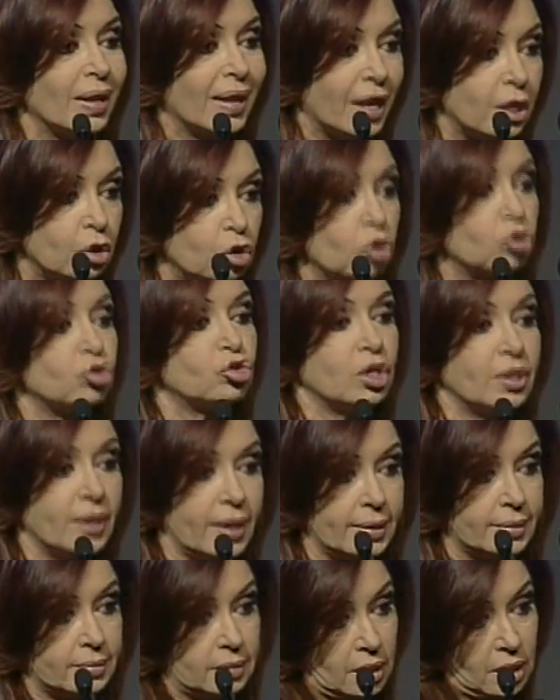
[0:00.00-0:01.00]
en
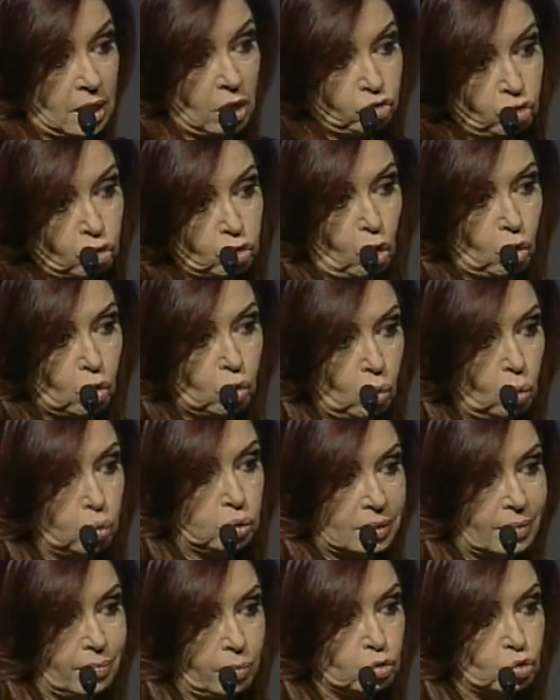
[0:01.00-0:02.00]
Occidente, y que a nosotros nos
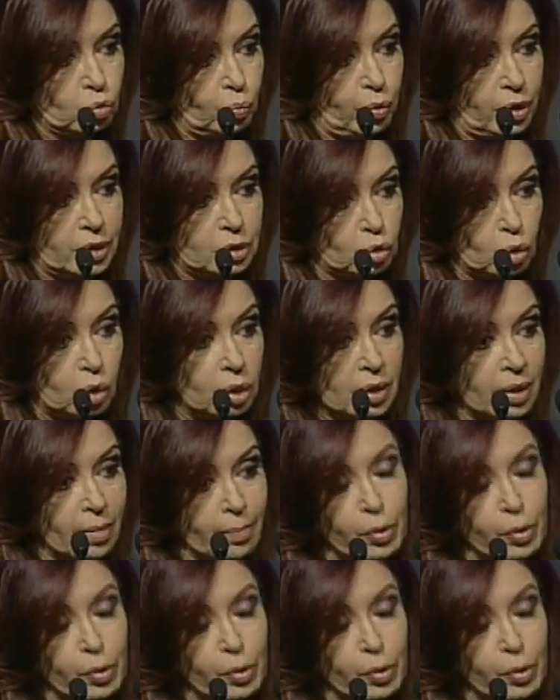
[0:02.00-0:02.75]
gustan, por supuesto,